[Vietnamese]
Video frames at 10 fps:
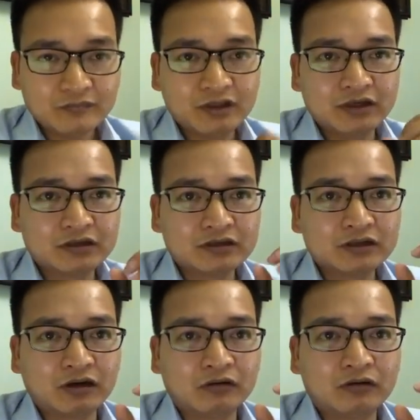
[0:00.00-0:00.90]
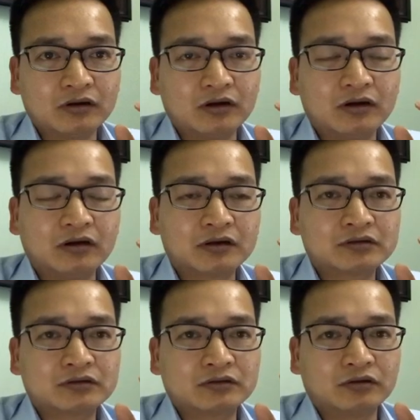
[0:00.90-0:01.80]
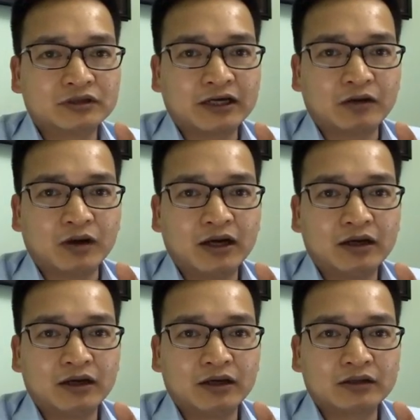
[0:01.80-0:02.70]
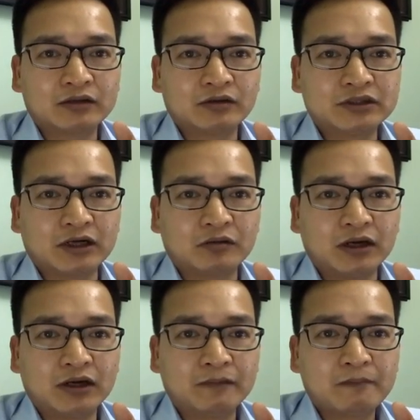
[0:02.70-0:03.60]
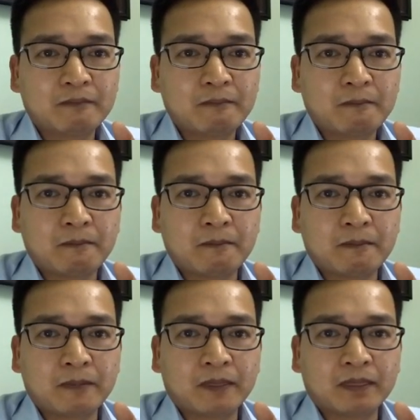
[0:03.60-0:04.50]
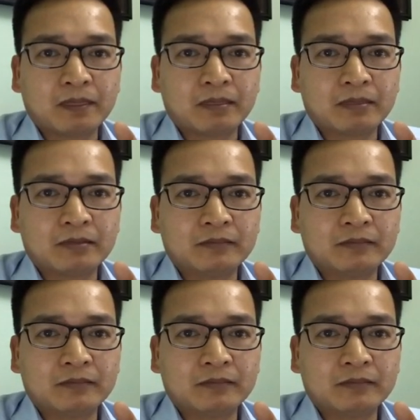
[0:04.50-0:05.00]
thì sau uh, tôi trải qua uh, tôi trải qua um,